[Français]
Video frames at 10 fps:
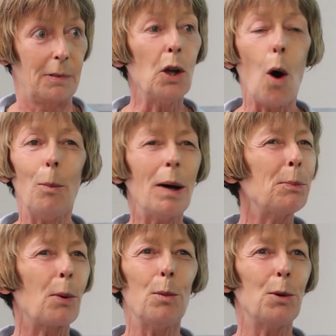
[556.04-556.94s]
non, pas
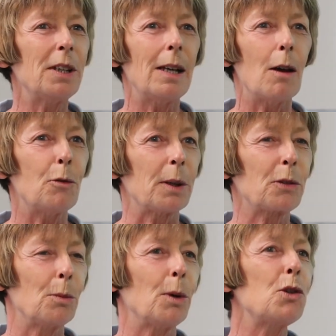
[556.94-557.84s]
de promo d'élèves,
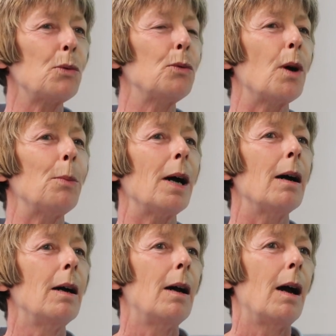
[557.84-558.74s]
parce que moi, je ne vous vois
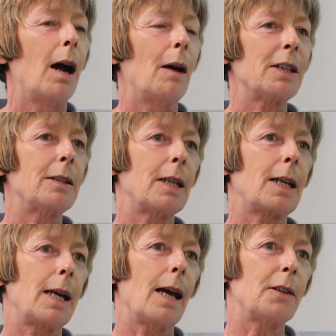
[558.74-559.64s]
pas avec des
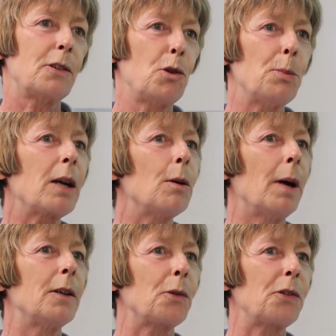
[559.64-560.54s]
classes. Je ne suis pas
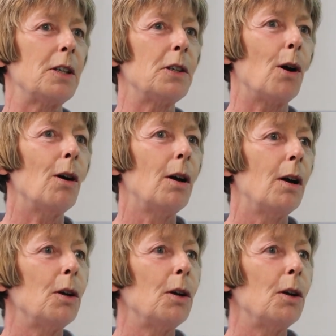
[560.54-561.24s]
comme un enseignant.